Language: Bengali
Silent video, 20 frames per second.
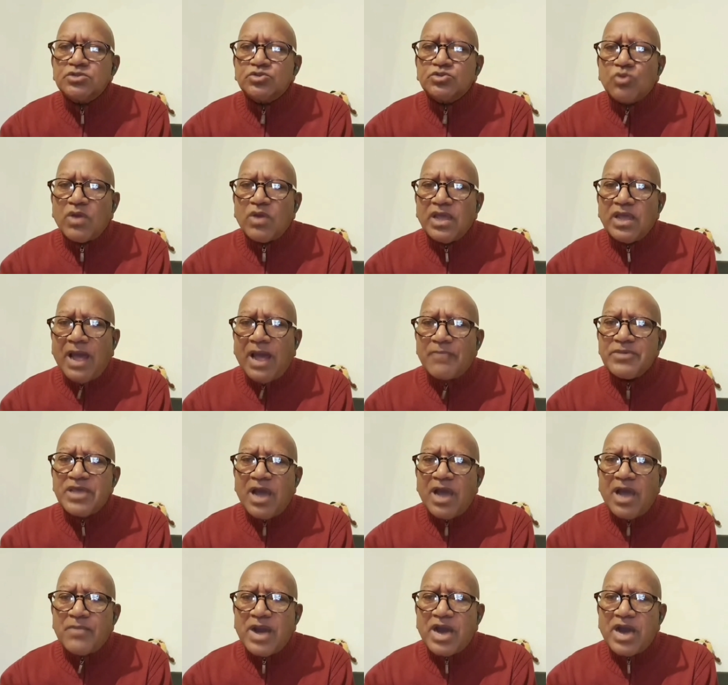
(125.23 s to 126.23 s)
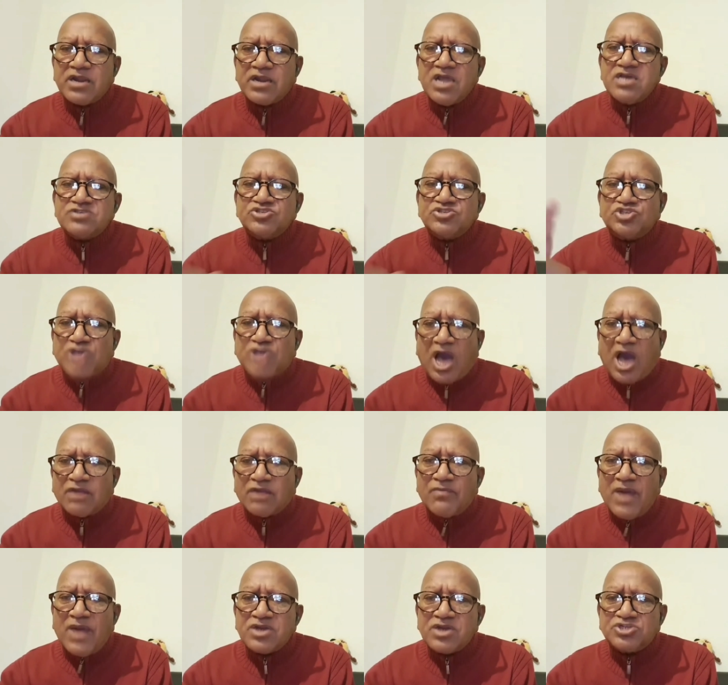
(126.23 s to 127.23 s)
তোকে আমি আমার
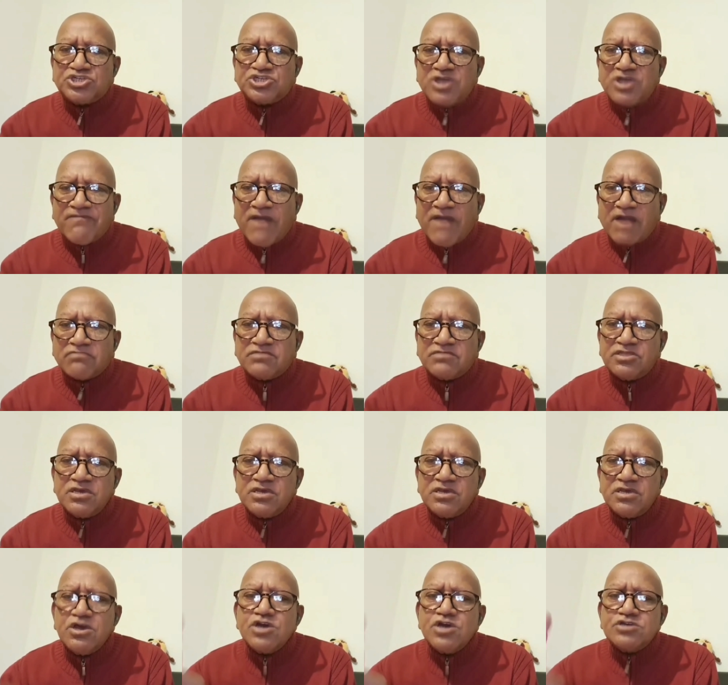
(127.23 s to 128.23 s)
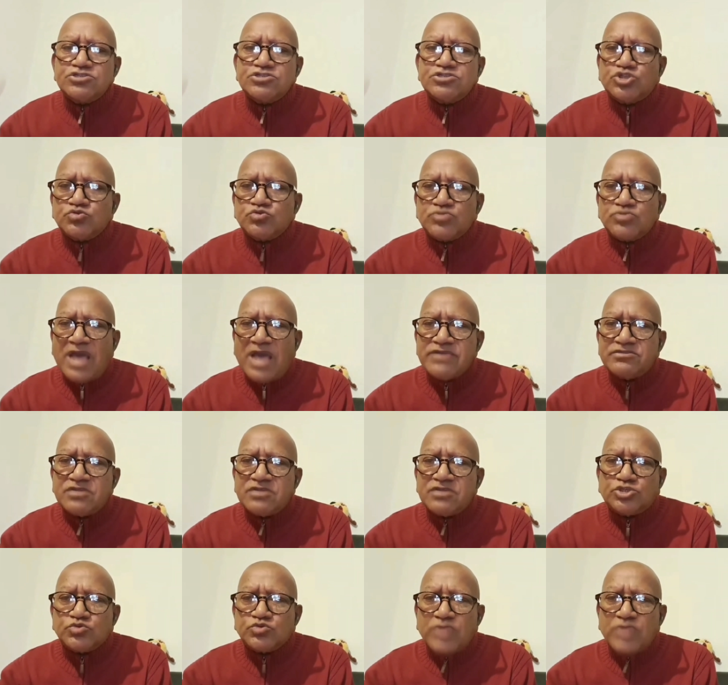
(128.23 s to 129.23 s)
জার্মান শেফার দিয়ে
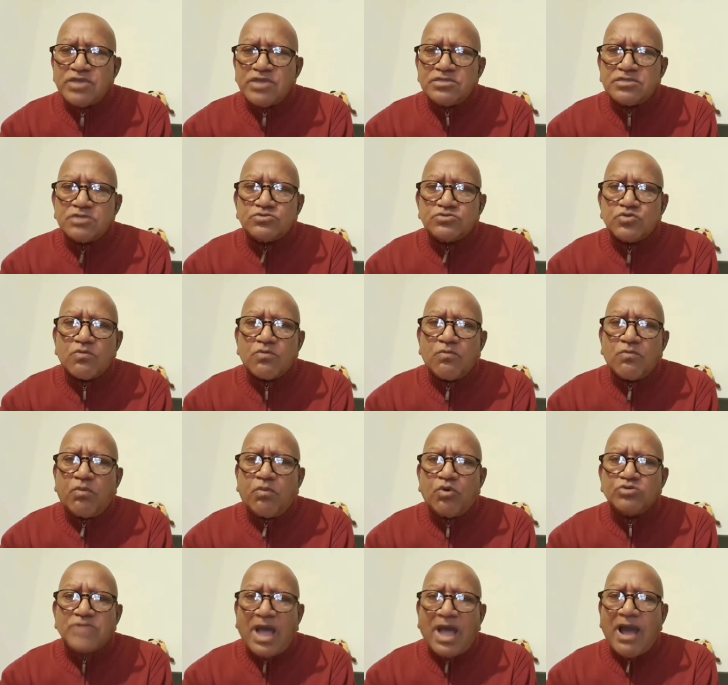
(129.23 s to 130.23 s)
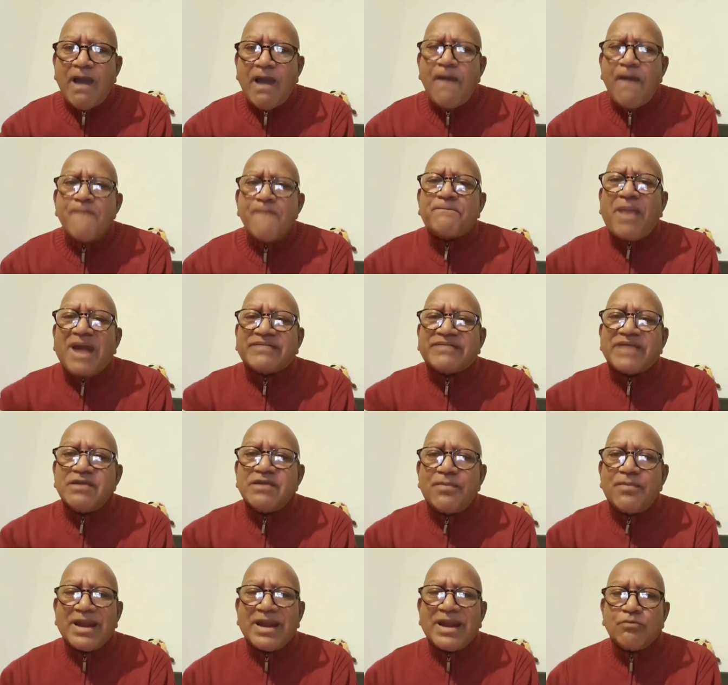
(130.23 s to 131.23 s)
চোদাইতে চোদাইতে তোর বোদা
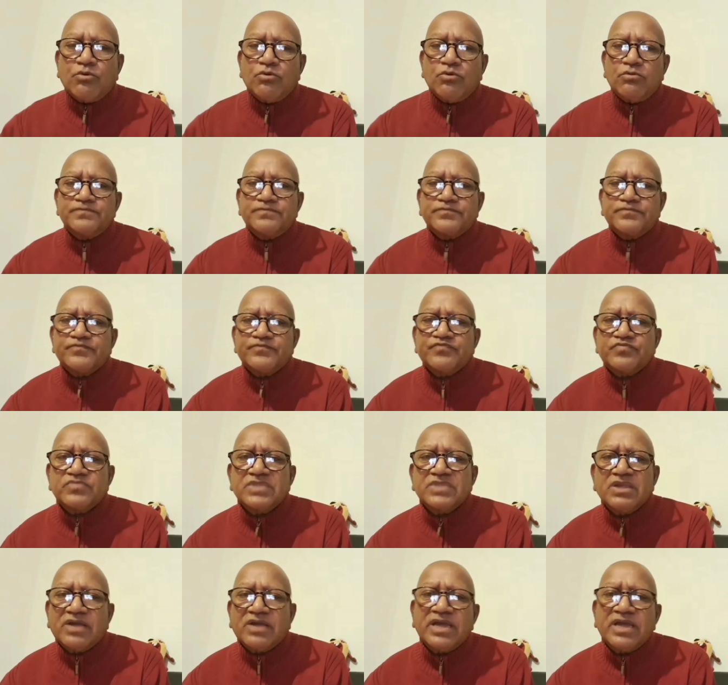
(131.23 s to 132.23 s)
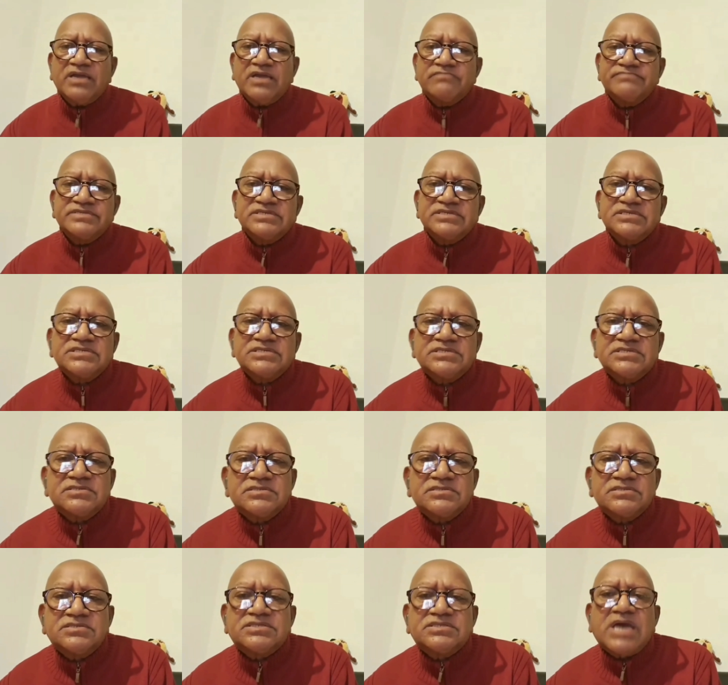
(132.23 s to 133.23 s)
ফাটাইকে ফেলাবো ওকে
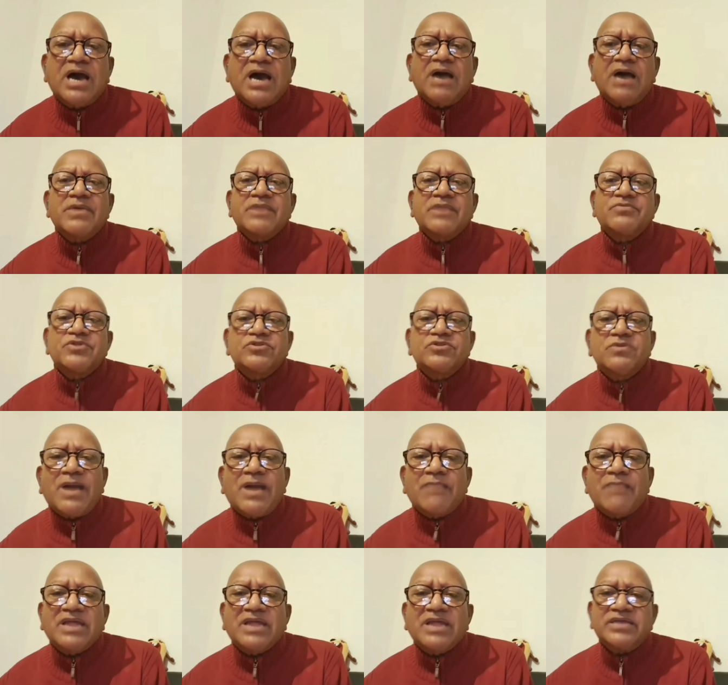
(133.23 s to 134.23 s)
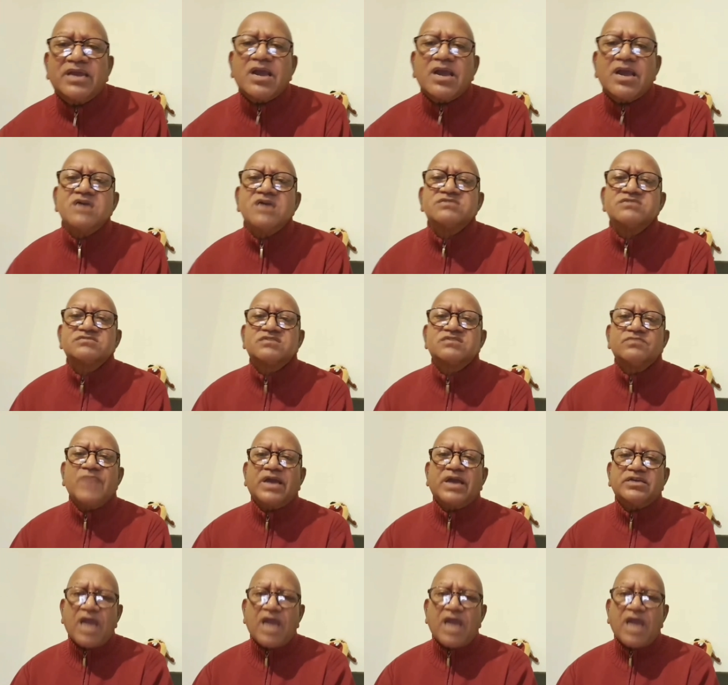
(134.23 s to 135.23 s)
যা আমার বিরুদ্ধে মামলা দে খান
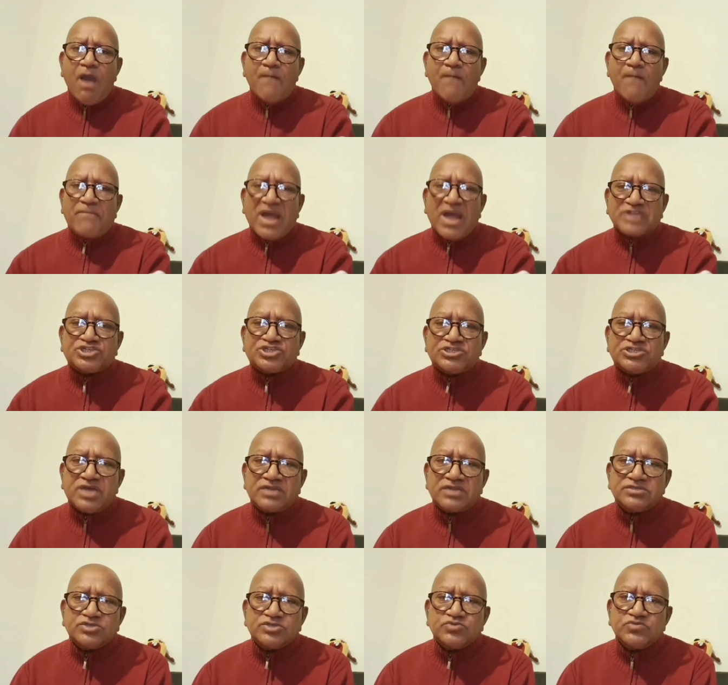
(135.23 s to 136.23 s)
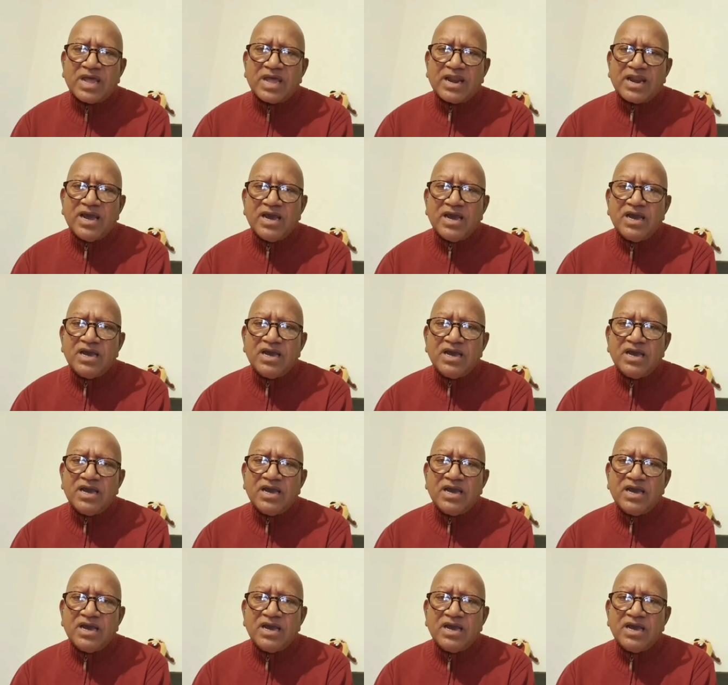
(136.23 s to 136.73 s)
কিমা কিরা ব্যবসার সোদারা